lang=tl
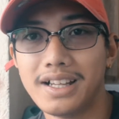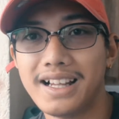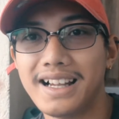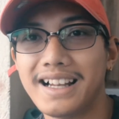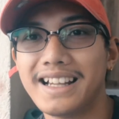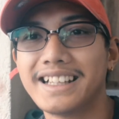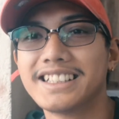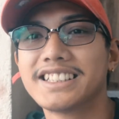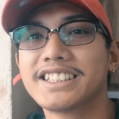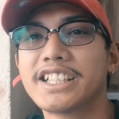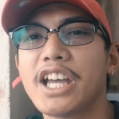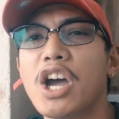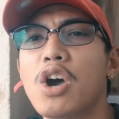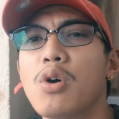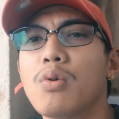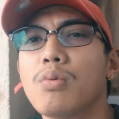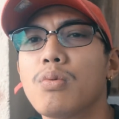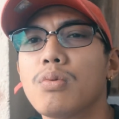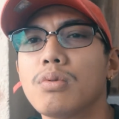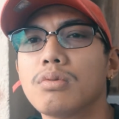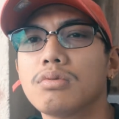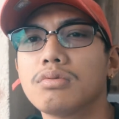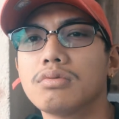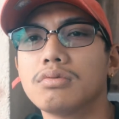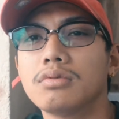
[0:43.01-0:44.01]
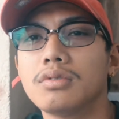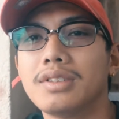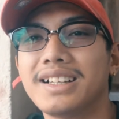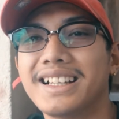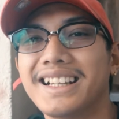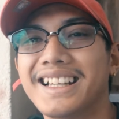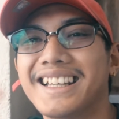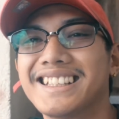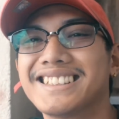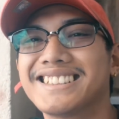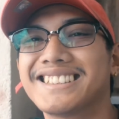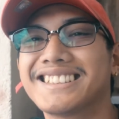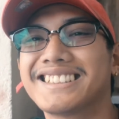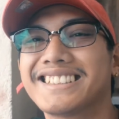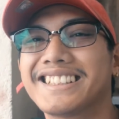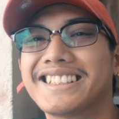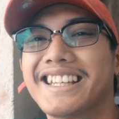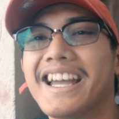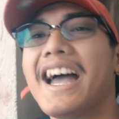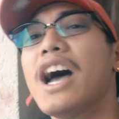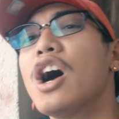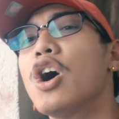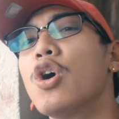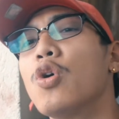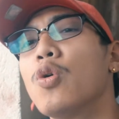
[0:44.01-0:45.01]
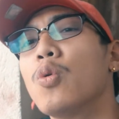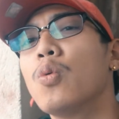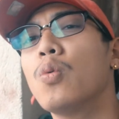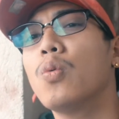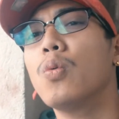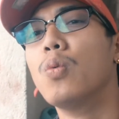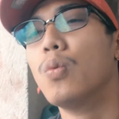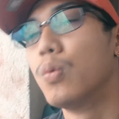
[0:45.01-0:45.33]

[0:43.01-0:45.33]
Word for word: Let's go! Let's go!